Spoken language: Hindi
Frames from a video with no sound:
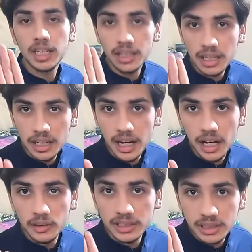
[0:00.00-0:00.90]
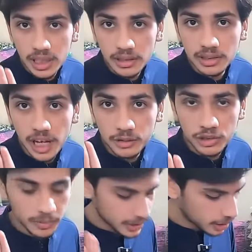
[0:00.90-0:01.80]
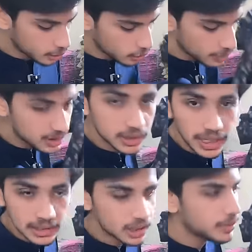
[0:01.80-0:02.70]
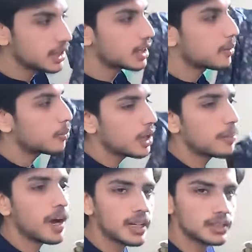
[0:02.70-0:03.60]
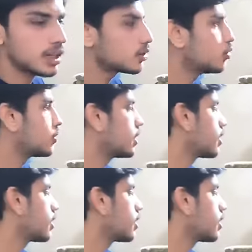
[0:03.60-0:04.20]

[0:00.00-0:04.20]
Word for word: गनक का रीजनल सात सौ रुपए का टू पीस कहीं से नहीं मिलेगा पूरा पाकिस्तान घूम ले